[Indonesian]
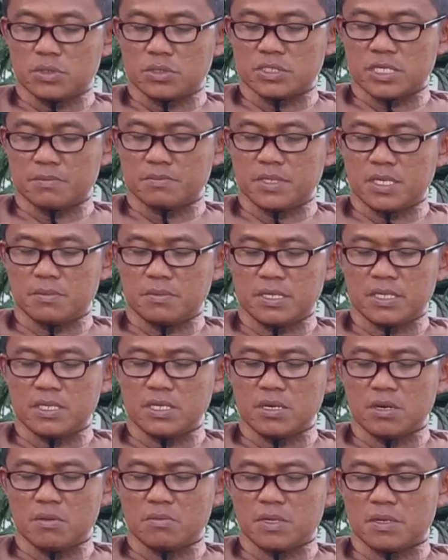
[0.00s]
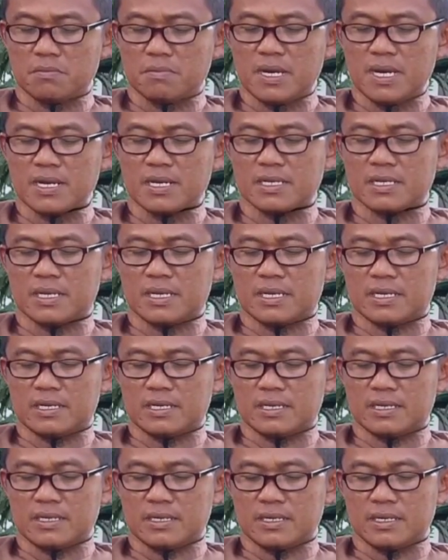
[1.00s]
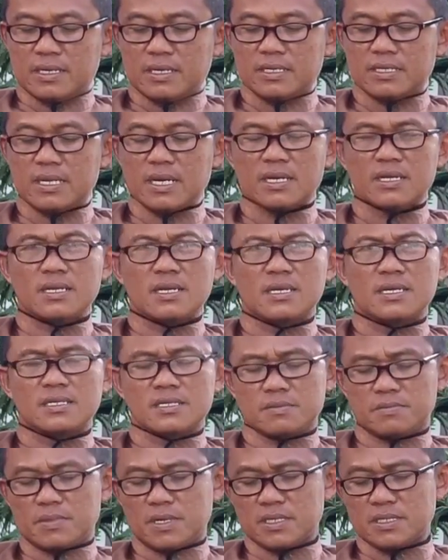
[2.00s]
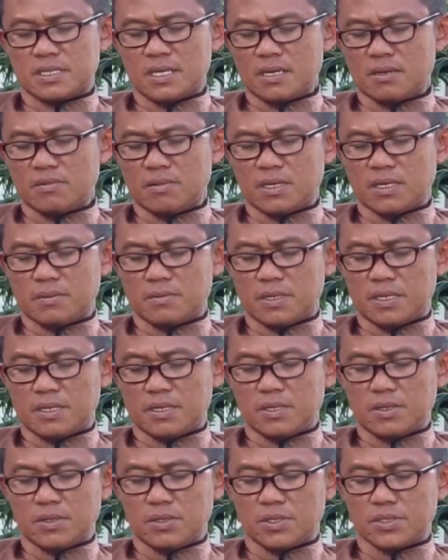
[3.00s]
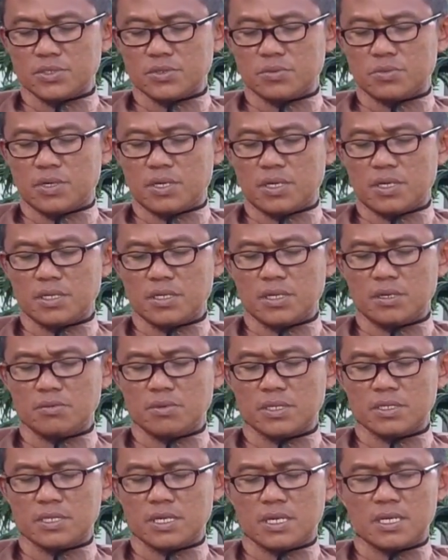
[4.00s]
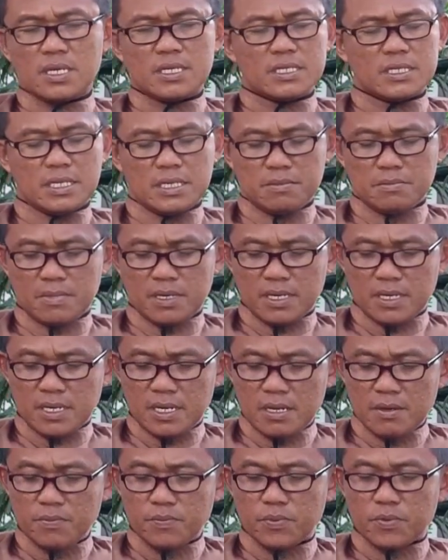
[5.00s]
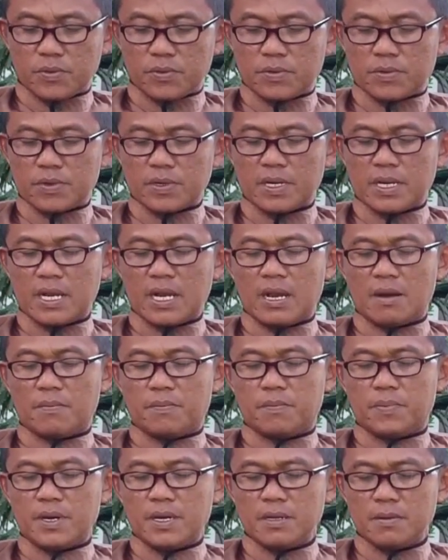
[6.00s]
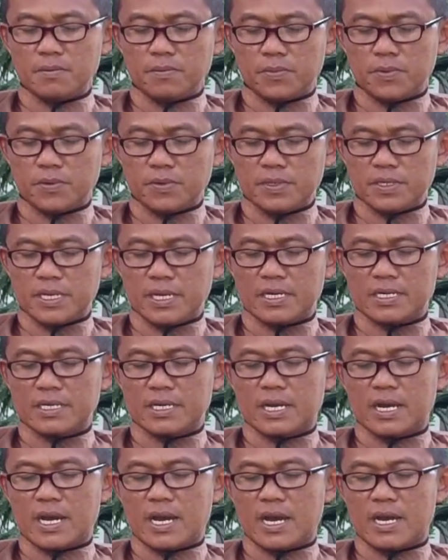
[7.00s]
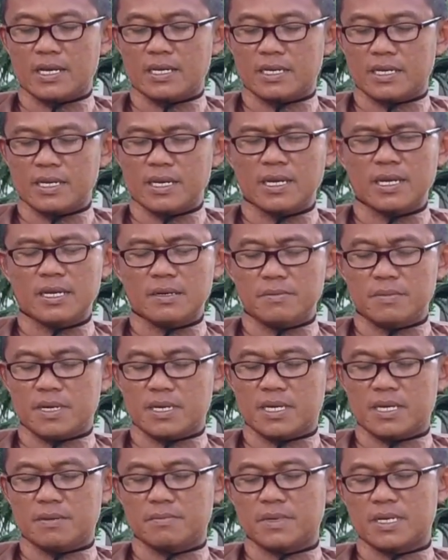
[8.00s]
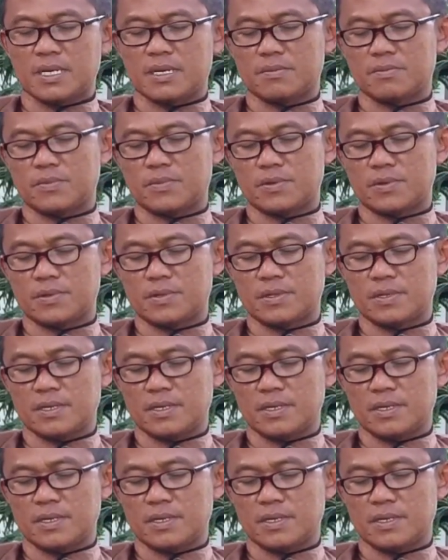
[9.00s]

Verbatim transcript: sabda beliau bermakna hendaklah kita bertakwa kepada Allah Subhanahu Wa Taala dimanapun, kapanpun dan keadaan bagaimanapun.